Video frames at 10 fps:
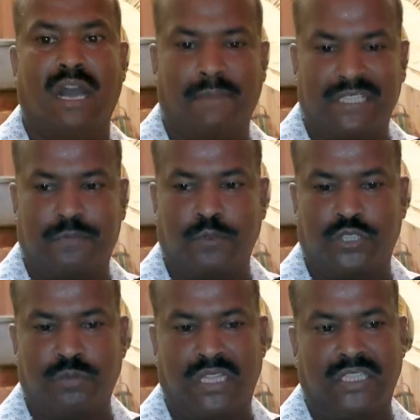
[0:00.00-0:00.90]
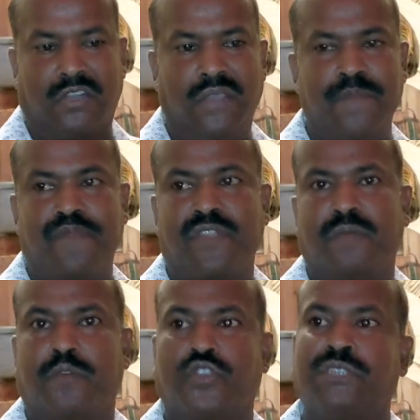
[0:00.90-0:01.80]
আমাদের প্রতিমাতে নয়
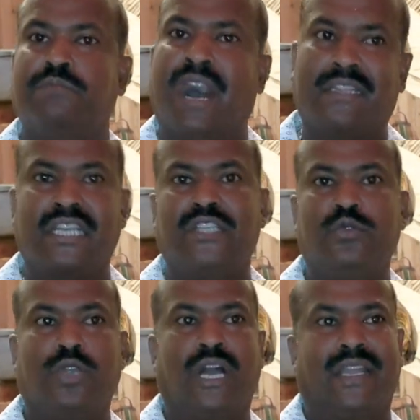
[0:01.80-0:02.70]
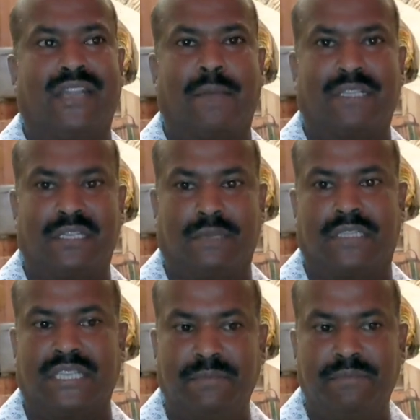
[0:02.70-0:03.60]
প্রতি মাতেই দুর্গা এটা আমাদের
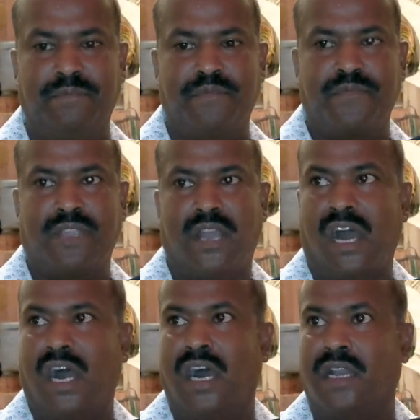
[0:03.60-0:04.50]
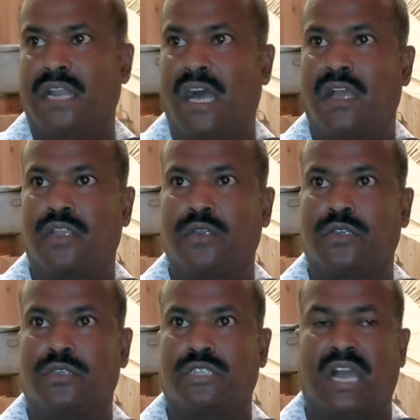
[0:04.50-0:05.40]
বা থিম আর
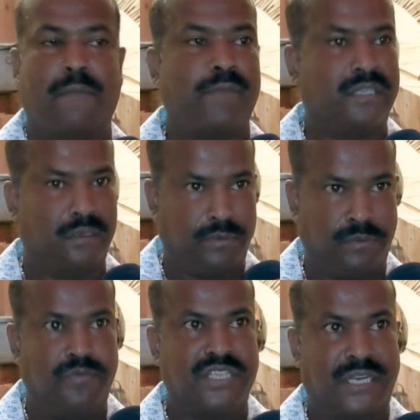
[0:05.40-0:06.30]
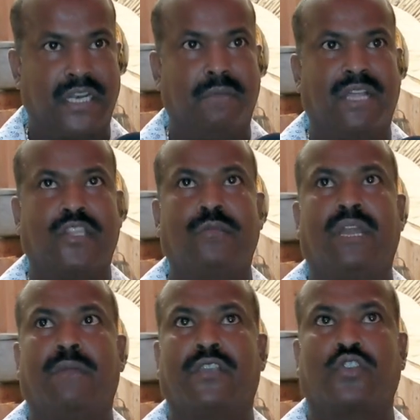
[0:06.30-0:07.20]
আপনাদের চ্যানেলের
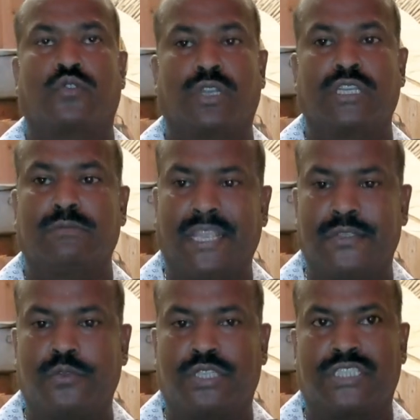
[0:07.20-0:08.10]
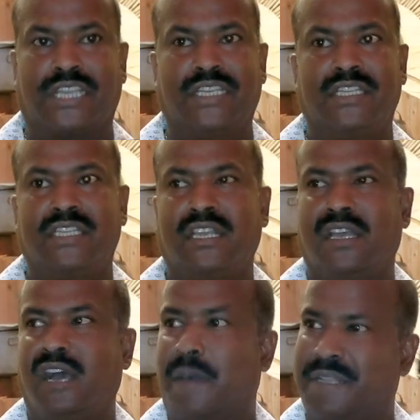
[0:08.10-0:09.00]
মাধ্যমে আমরা সকলকে ইনভাইট করতে চাই
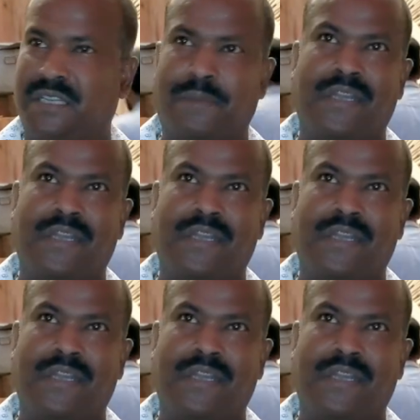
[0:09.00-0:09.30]
আমাদের